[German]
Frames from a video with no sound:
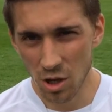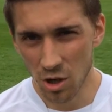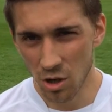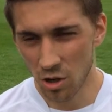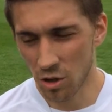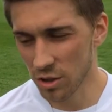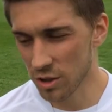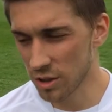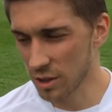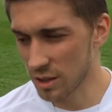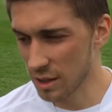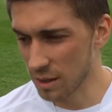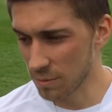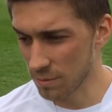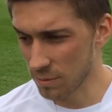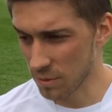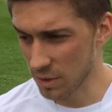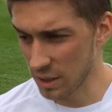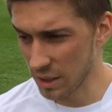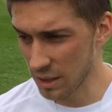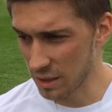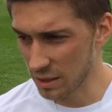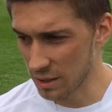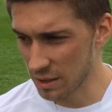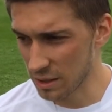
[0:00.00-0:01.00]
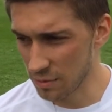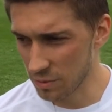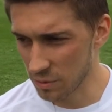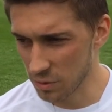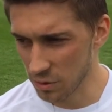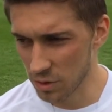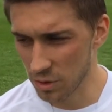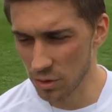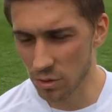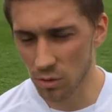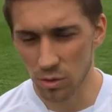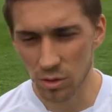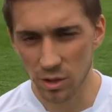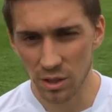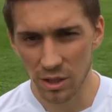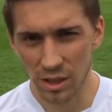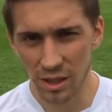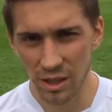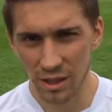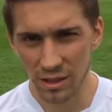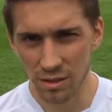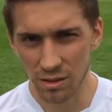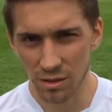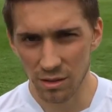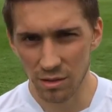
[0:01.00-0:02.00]
Heute kam relativ früh die rote
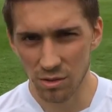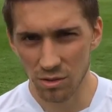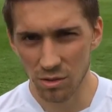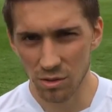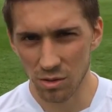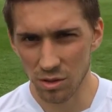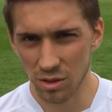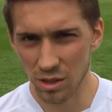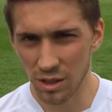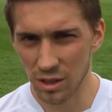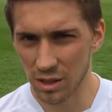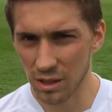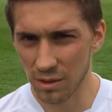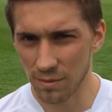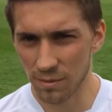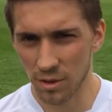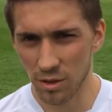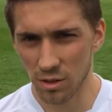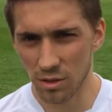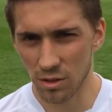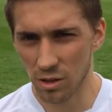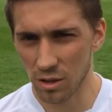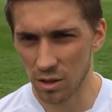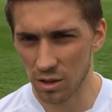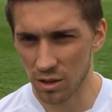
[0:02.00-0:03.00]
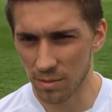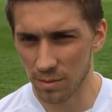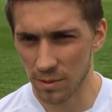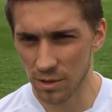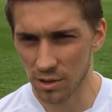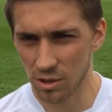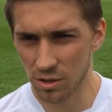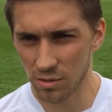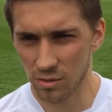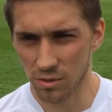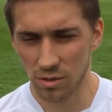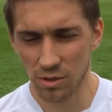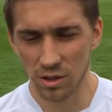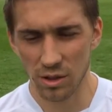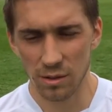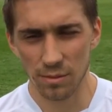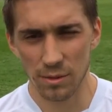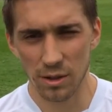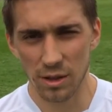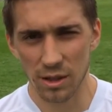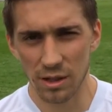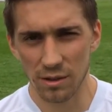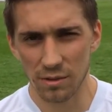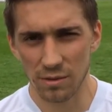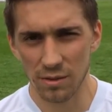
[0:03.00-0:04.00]
Karte und dann haben wir uns auch als Mannschaft
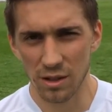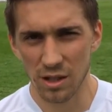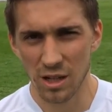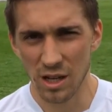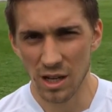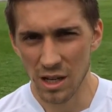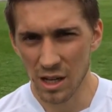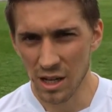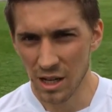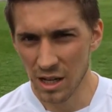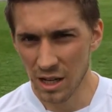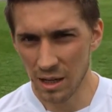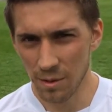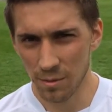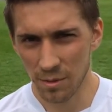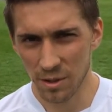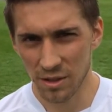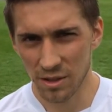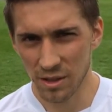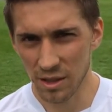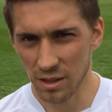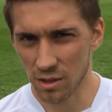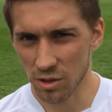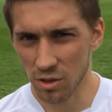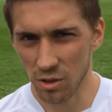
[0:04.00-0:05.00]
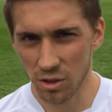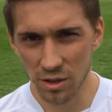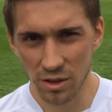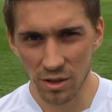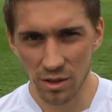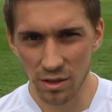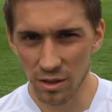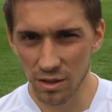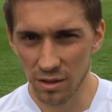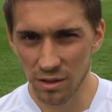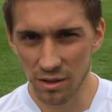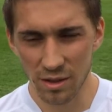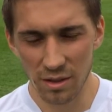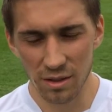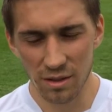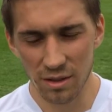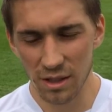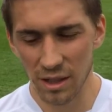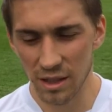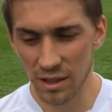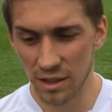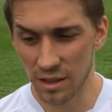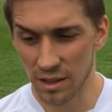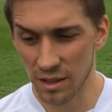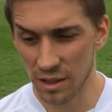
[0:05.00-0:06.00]
zusammengerafft, haben gesagt, heute ist das
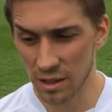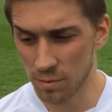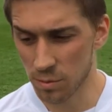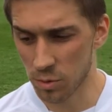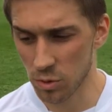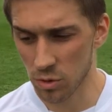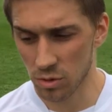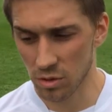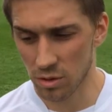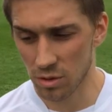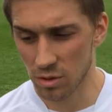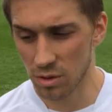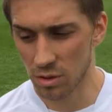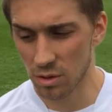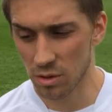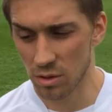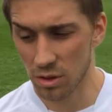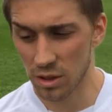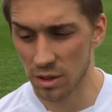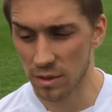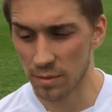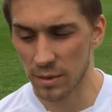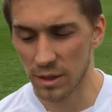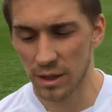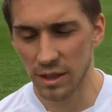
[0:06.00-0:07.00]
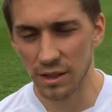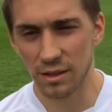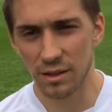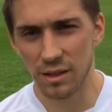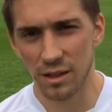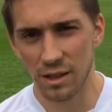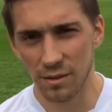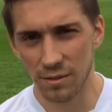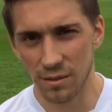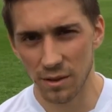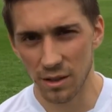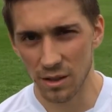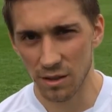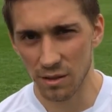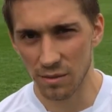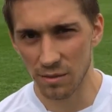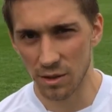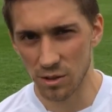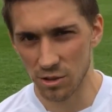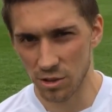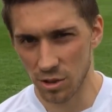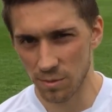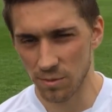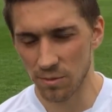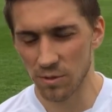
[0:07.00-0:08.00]
kein Knackpunkt, sondern im Gegenteil, wir,
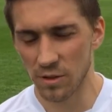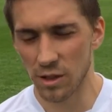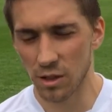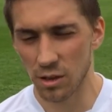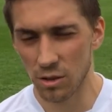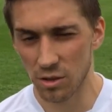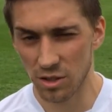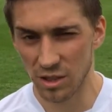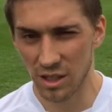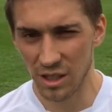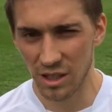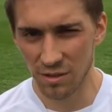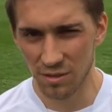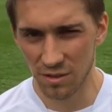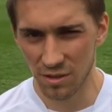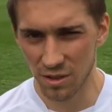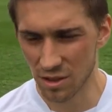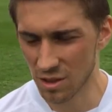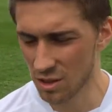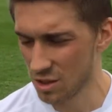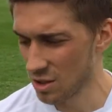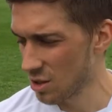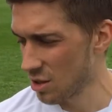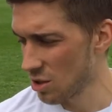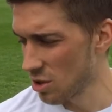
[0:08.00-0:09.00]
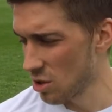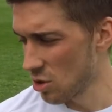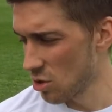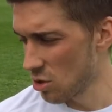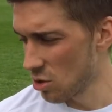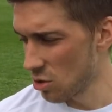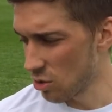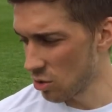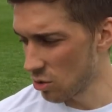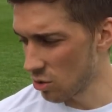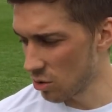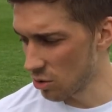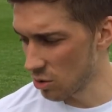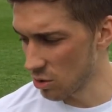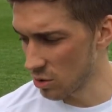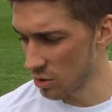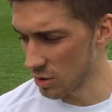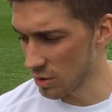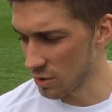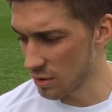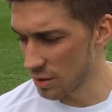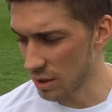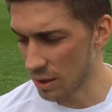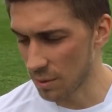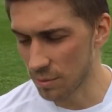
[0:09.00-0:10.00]
wir schöpfen daraus Kraft
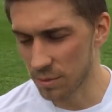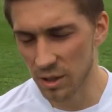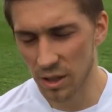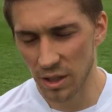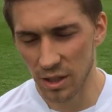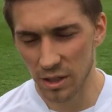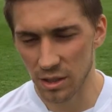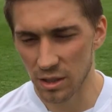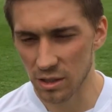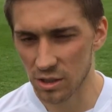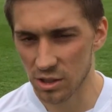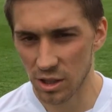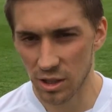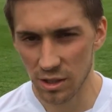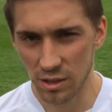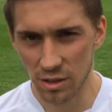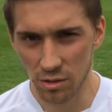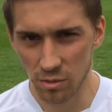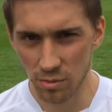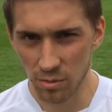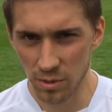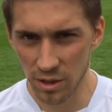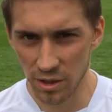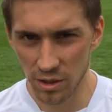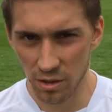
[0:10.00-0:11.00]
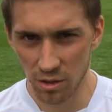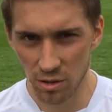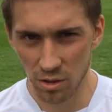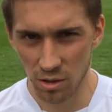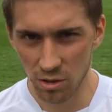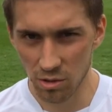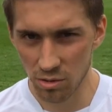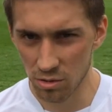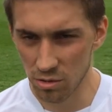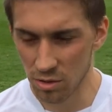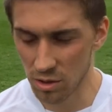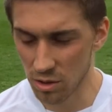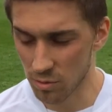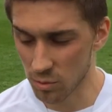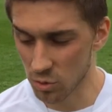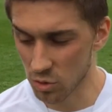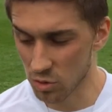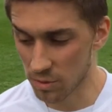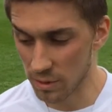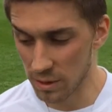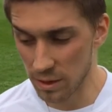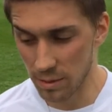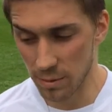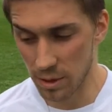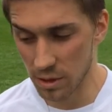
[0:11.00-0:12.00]
und haben direkt den Schalter umlegen können und da
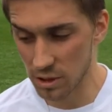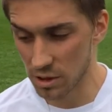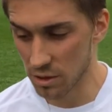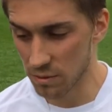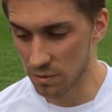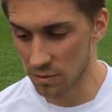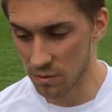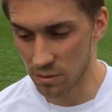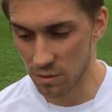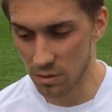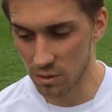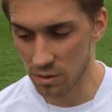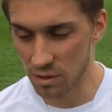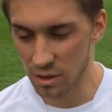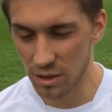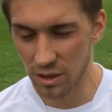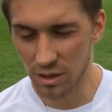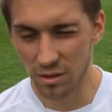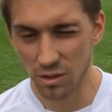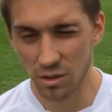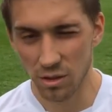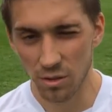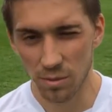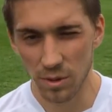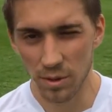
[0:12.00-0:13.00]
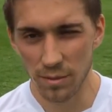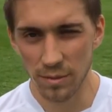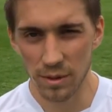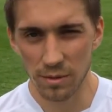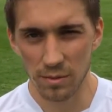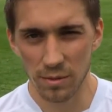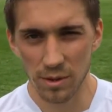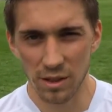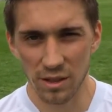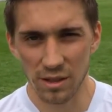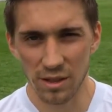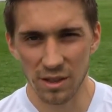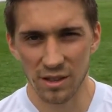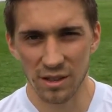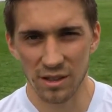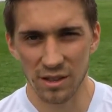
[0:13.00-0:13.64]
muss man der Mannschaft ein Riesenkompliment machen, denke